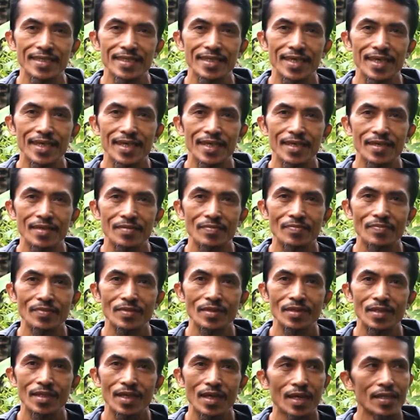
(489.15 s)
ya
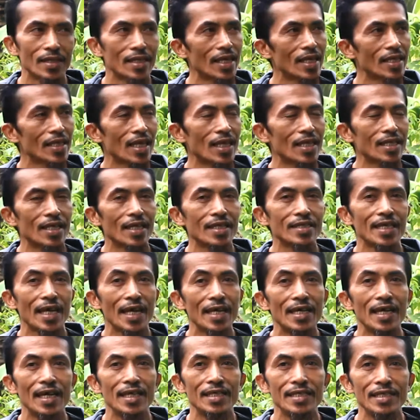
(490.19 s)
karena rata-rata
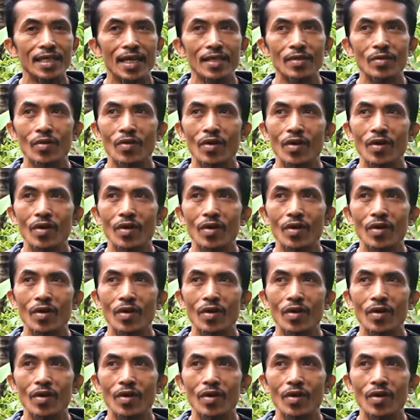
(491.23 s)
saya lihat